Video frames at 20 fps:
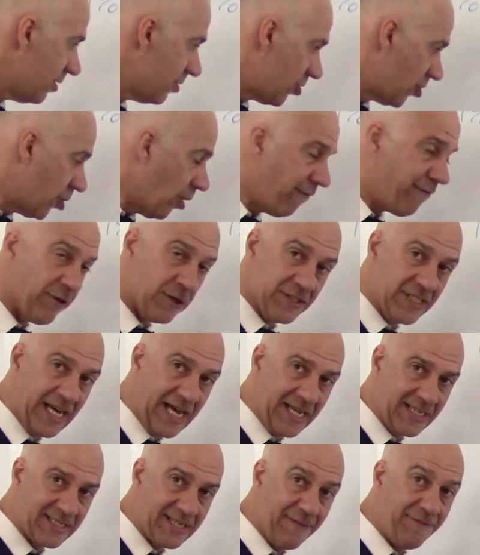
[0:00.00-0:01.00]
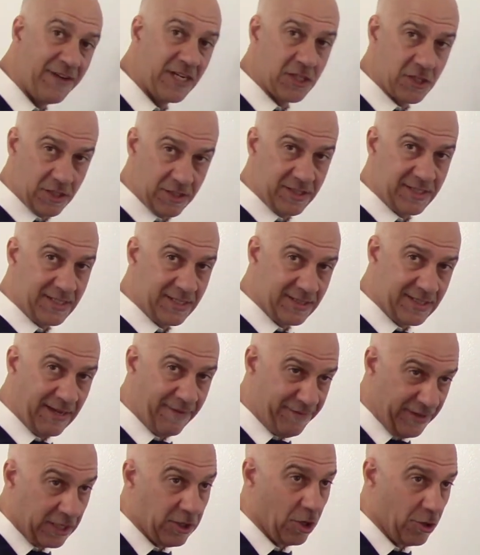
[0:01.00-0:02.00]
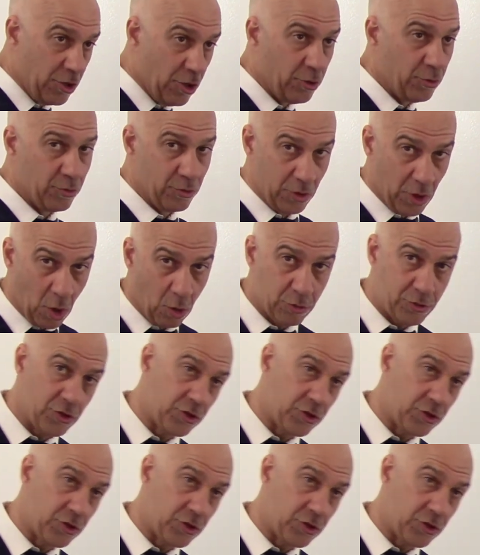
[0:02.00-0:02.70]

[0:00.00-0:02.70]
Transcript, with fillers: ce faisant, ça ça fait qu'il y a une grosse